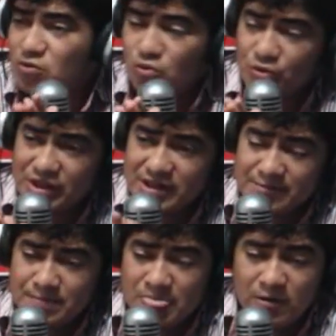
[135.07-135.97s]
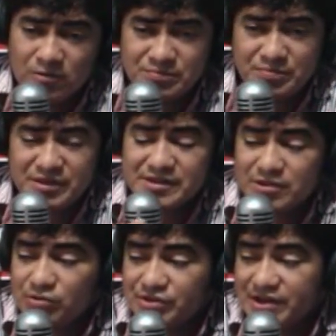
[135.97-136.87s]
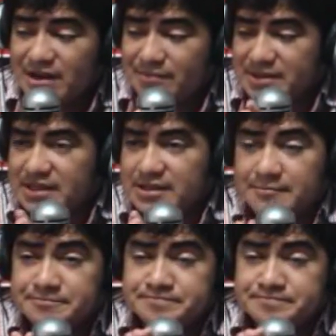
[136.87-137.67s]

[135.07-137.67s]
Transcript: ocurrir o puedes recordar en la mañana?